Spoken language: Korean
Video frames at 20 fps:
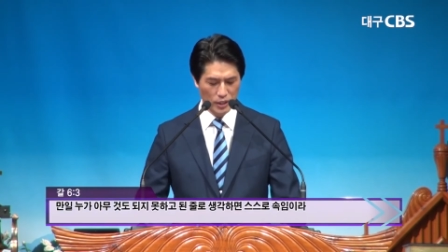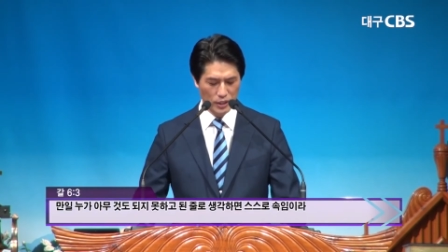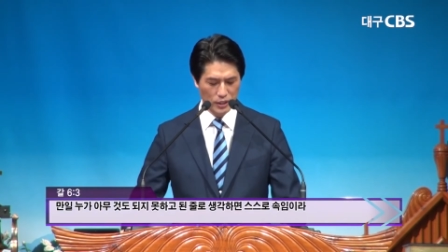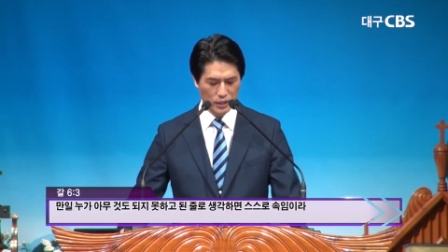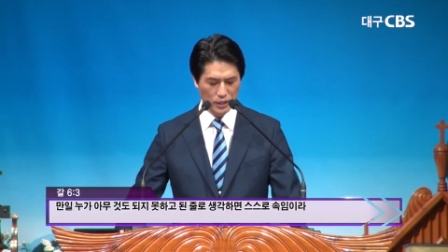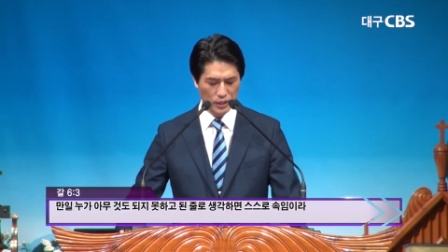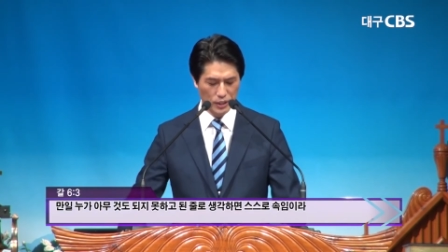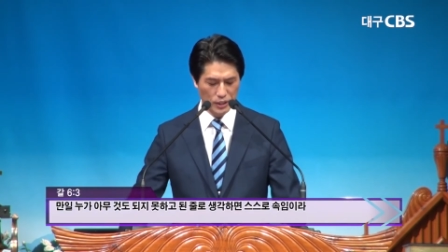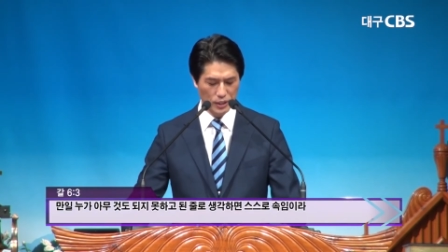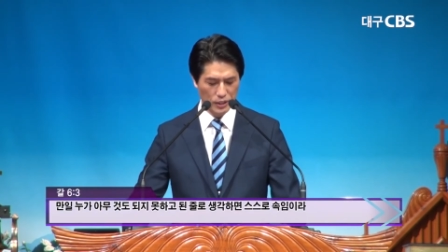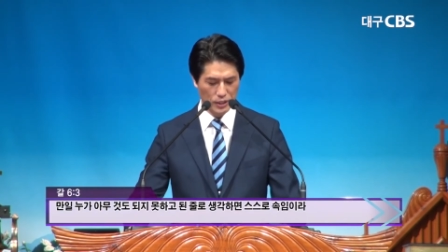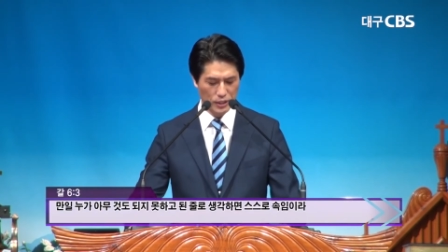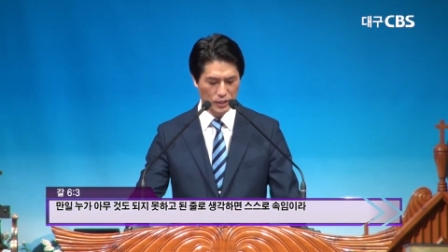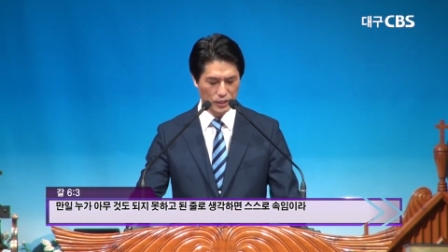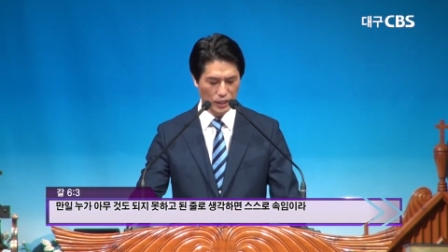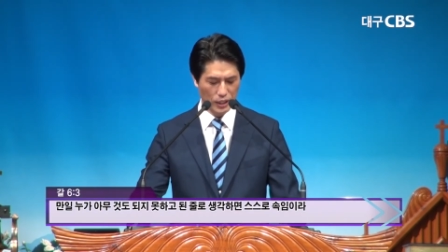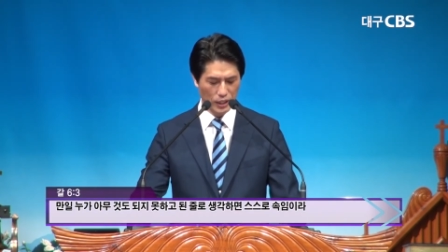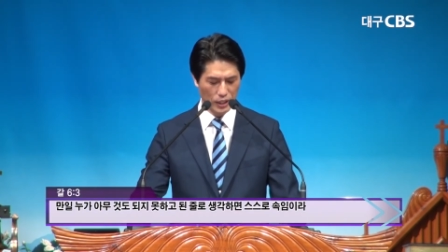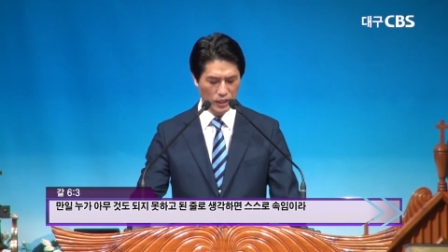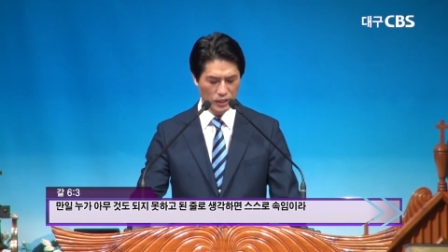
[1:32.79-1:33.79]

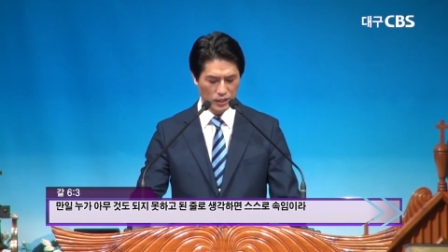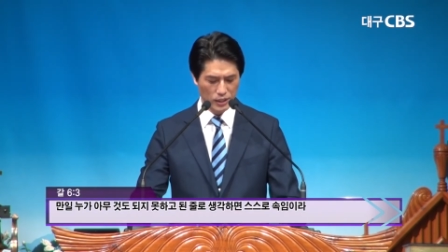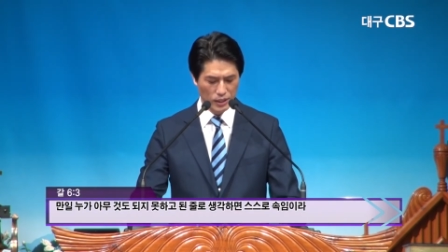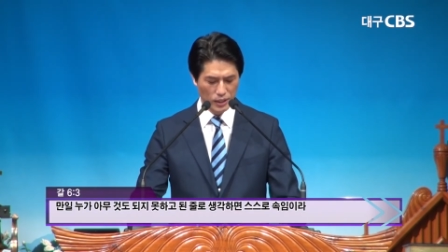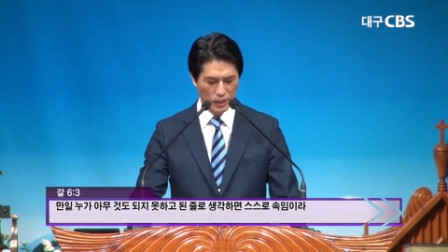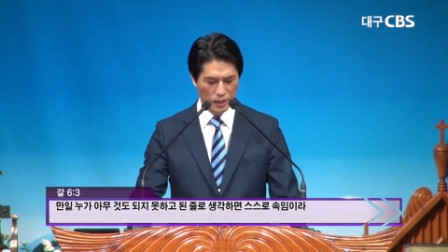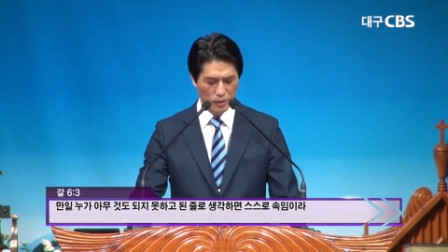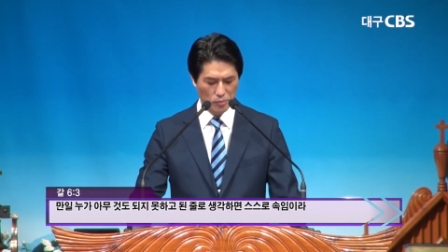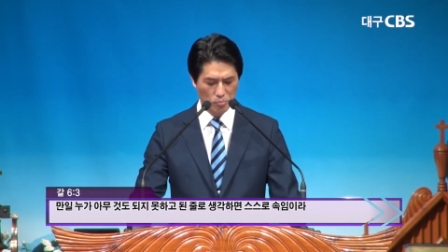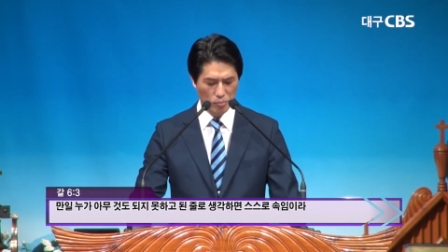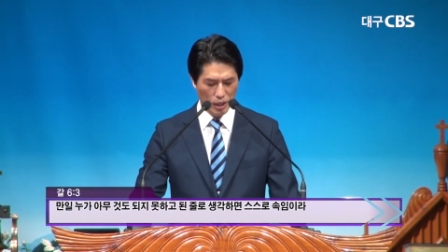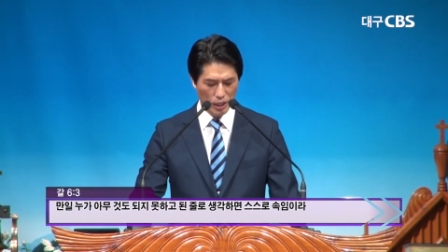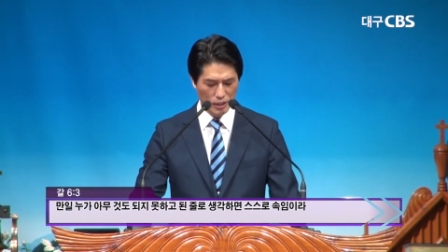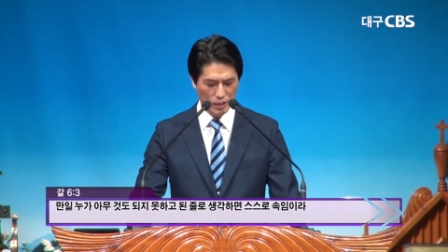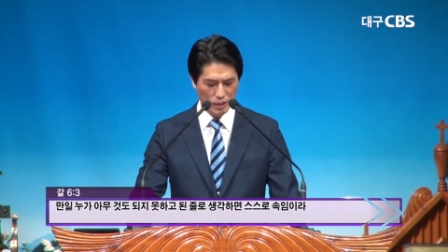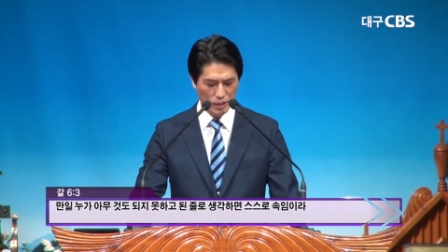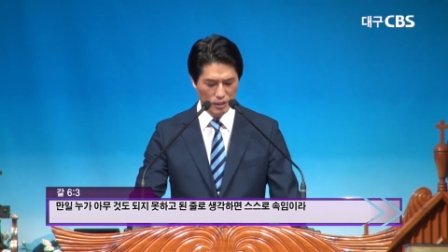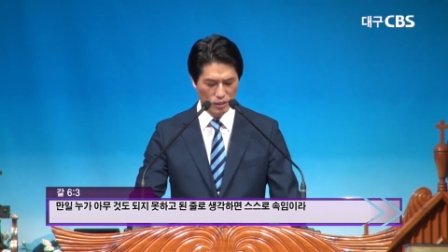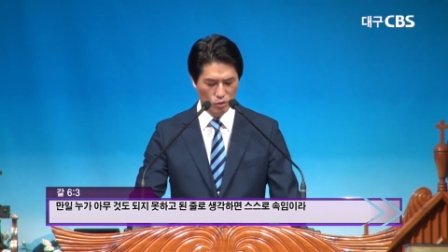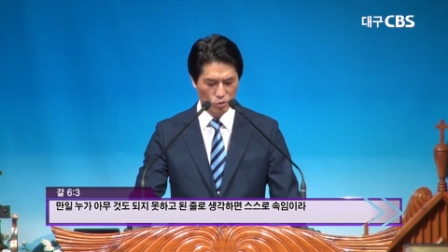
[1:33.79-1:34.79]
시작.
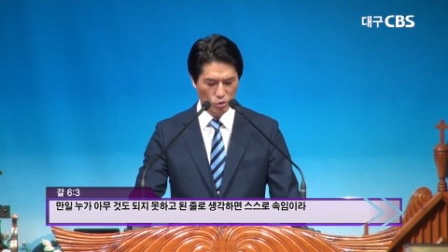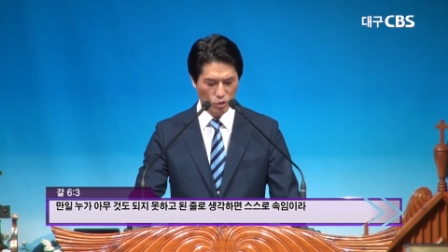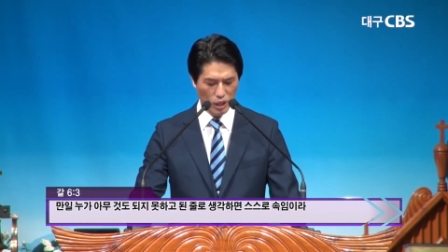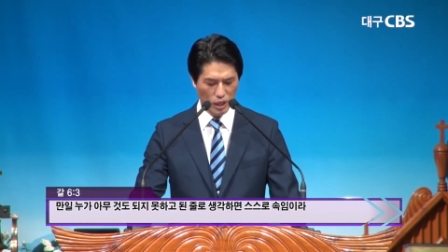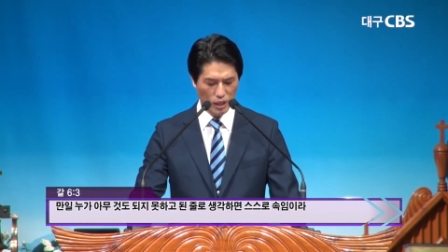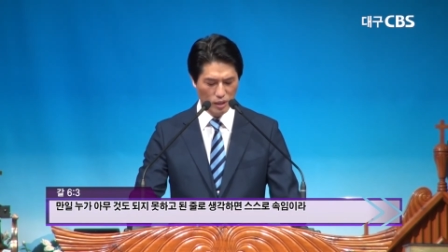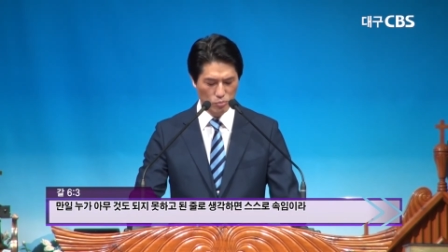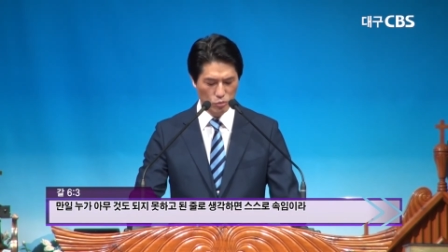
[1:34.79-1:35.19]
만일 누가